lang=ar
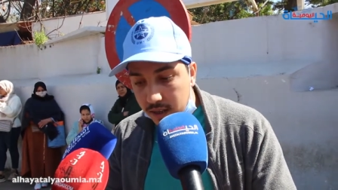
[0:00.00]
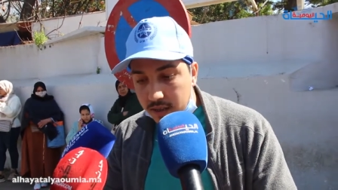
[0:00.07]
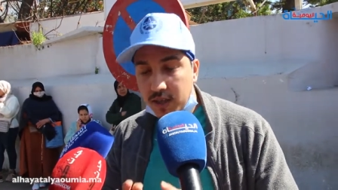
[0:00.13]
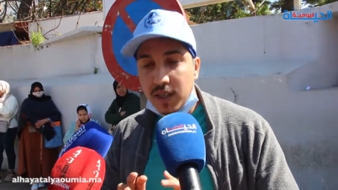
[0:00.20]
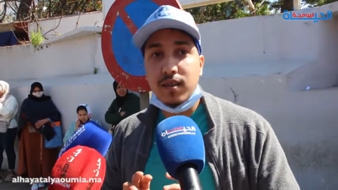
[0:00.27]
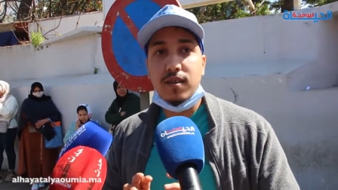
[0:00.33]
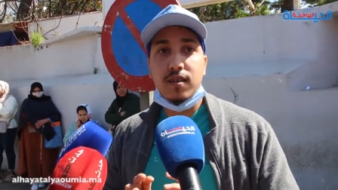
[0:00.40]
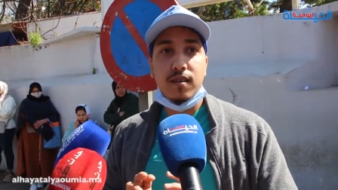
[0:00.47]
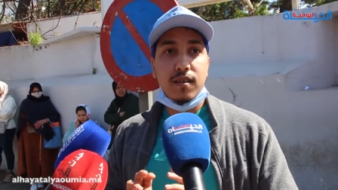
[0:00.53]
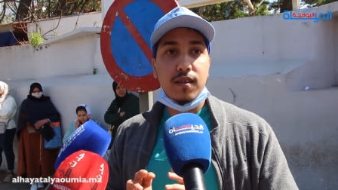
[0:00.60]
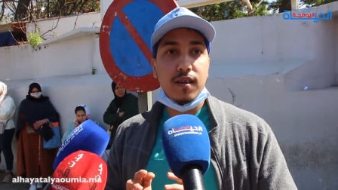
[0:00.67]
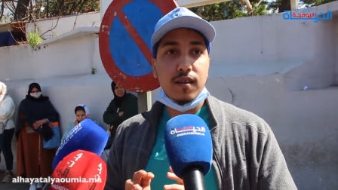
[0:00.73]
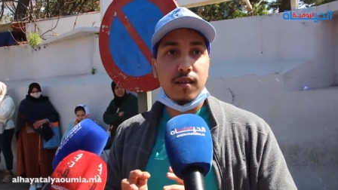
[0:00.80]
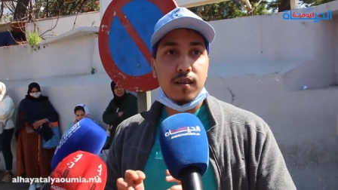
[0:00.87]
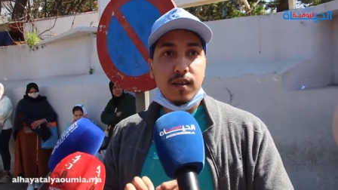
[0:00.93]
جد
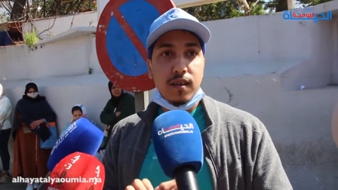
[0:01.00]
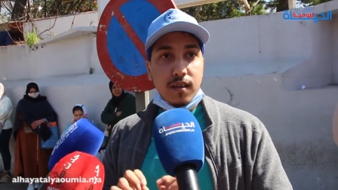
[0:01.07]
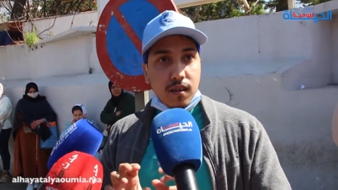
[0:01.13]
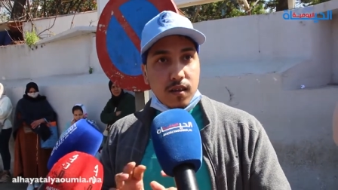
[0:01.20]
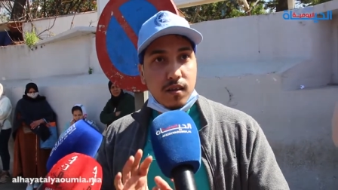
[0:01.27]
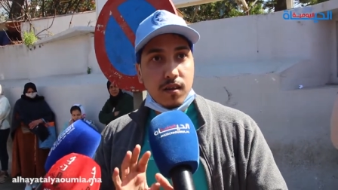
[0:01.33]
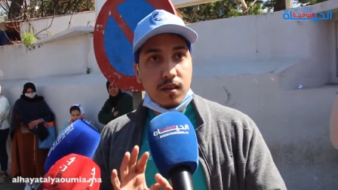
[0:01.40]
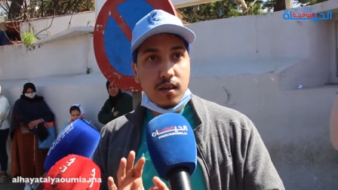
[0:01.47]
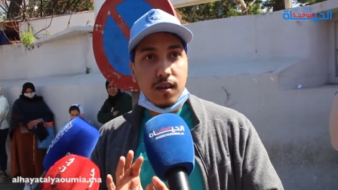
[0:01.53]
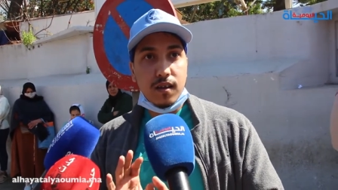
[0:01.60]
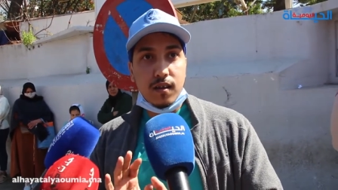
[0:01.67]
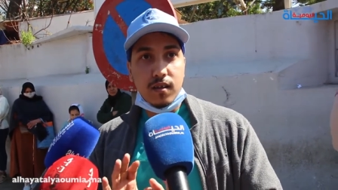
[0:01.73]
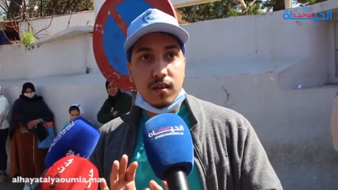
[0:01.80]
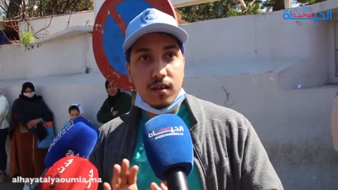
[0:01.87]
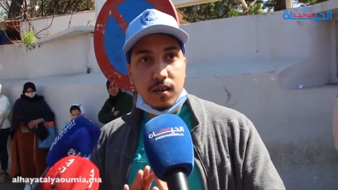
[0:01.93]

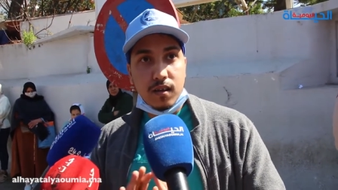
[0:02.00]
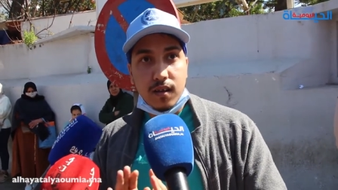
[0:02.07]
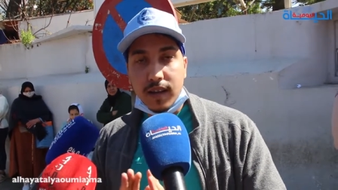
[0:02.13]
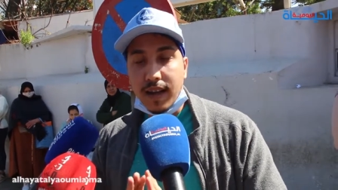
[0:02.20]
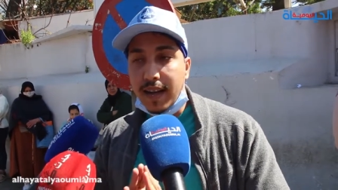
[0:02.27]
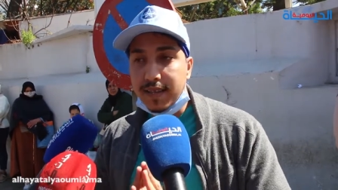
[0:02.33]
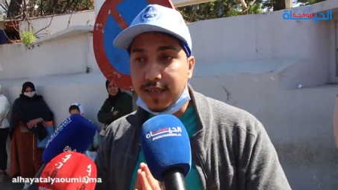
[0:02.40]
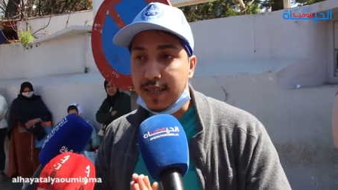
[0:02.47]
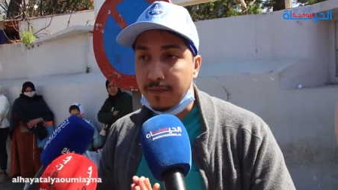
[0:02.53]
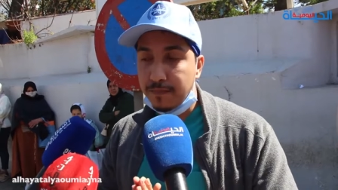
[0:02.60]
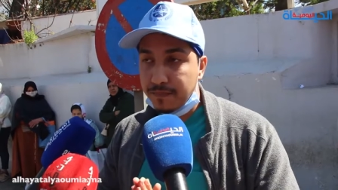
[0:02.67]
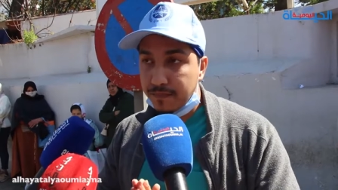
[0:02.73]
آه، خاصه